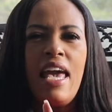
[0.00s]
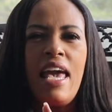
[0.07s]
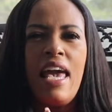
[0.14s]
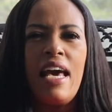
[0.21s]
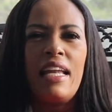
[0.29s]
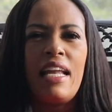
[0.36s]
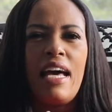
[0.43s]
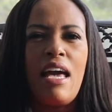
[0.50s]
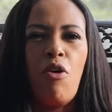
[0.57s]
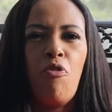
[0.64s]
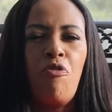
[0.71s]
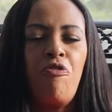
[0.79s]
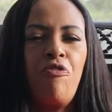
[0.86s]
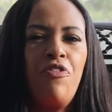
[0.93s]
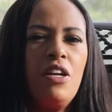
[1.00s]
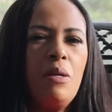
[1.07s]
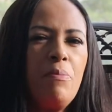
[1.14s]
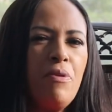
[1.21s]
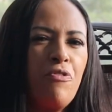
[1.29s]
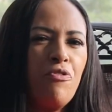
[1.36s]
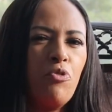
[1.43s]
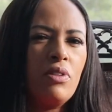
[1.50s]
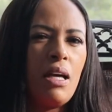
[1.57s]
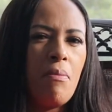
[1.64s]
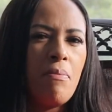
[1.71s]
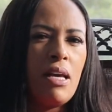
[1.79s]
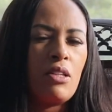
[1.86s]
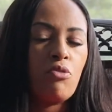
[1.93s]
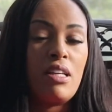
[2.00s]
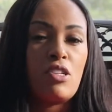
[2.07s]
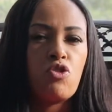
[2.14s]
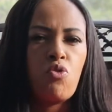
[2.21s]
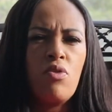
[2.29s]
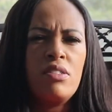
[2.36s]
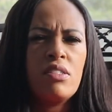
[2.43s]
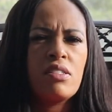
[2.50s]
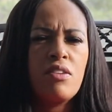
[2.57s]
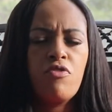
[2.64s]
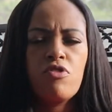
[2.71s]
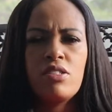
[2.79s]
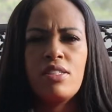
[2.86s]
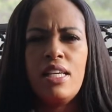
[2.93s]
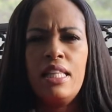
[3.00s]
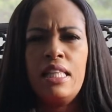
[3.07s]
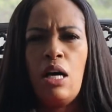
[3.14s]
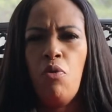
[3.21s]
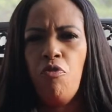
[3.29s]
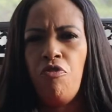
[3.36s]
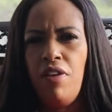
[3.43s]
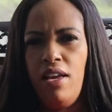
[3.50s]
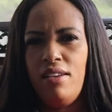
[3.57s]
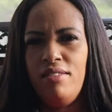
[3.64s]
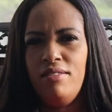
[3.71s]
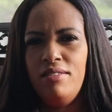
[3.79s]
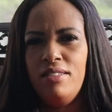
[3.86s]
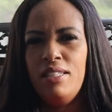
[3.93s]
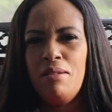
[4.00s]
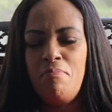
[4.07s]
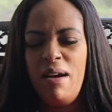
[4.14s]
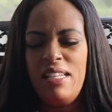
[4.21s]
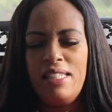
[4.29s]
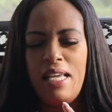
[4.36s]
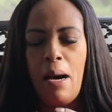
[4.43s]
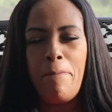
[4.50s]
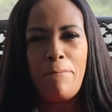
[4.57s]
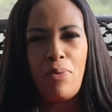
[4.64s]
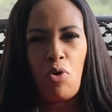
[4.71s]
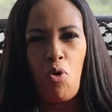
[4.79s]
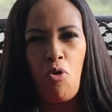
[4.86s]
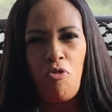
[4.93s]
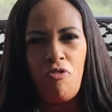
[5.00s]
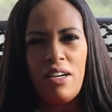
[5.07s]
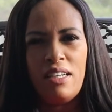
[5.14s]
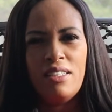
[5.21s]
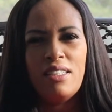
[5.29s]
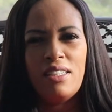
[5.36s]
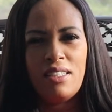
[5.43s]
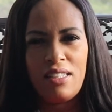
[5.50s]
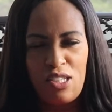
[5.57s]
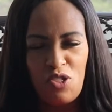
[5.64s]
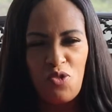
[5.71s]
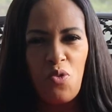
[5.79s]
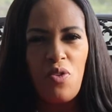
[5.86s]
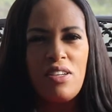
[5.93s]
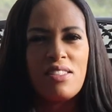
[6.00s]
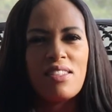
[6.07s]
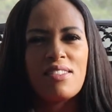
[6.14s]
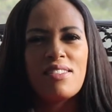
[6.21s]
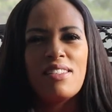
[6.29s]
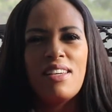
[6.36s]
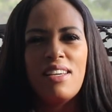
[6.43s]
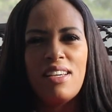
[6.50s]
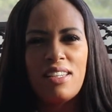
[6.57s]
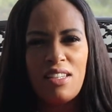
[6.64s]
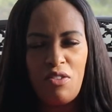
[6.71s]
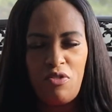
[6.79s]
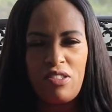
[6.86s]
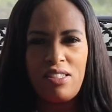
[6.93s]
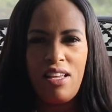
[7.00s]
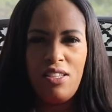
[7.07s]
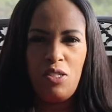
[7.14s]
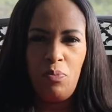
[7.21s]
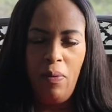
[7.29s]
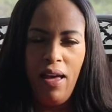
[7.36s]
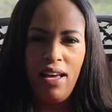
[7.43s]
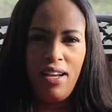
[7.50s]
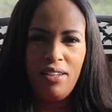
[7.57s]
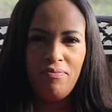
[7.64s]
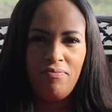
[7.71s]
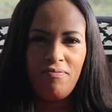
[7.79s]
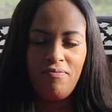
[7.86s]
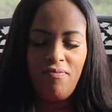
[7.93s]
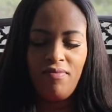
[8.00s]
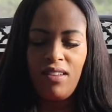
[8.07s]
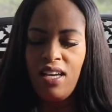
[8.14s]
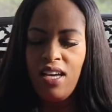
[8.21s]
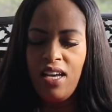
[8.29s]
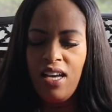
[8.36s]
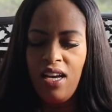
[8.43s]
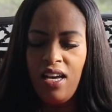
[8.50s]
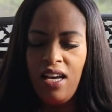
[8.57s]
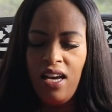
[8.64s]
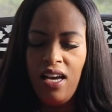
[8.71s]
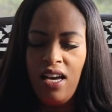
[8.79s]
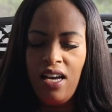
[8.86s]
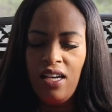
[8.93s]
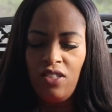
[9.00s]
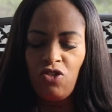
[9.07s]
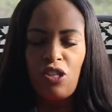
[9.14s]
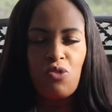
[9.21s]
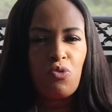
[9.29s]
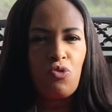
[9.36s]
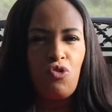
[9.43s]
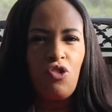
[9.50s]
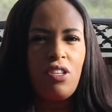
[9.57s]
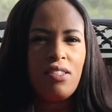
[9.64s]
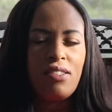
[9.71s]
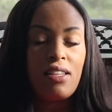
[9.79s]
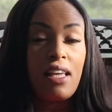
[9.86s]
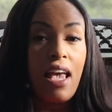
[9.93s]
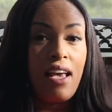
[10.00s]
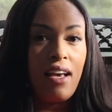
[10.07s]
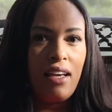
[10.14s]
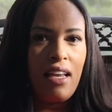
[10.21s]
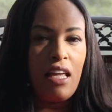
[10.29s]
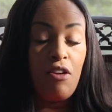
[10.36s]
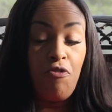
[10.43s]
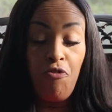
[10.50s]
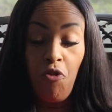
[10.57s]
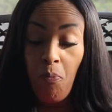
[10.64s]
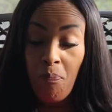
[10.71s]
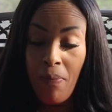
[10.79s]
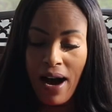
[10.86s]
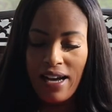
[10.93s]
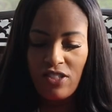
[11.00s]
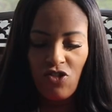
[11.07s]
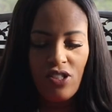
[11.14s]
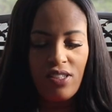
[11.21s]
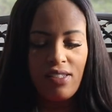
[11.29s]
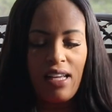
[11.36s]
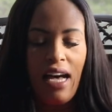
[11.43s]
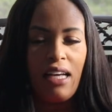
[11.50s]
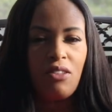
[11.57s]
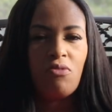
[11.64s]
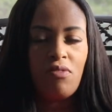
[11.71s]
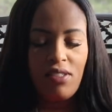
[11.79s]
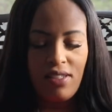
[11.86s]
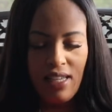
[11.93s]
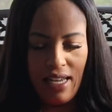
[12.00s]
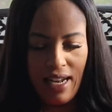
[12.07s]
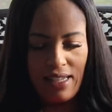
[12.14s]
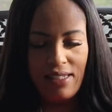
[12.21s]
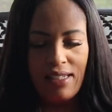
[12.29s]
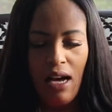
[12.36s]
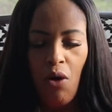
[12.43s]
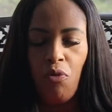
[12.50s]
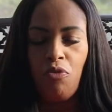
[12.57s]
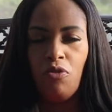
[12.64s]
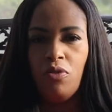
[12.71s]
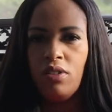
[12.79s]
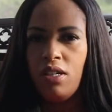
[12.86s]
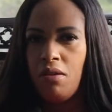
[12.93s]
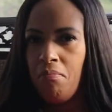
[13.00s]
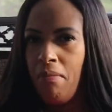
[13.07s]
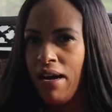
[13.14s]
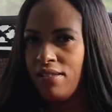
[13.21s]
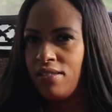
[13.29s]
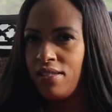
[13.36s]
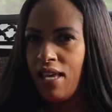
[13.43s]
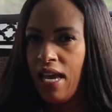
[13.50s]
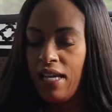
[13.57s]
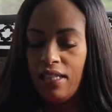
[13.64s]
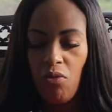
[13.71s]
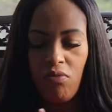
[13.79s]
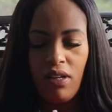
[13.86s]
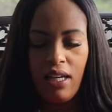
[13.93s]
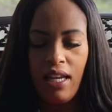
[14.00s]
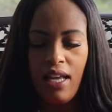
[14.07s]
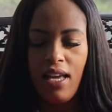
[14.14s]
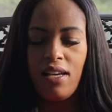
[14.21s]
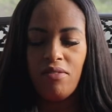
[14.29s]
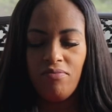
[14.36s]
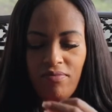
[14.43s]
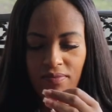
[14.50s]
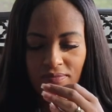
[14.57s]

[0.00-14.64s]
ela é o firme fundamento das coisas que você não vê, mas é a prova das coisas que você espera. Jesus disse: Quem crê e for batizado será salvo, mas quem não crê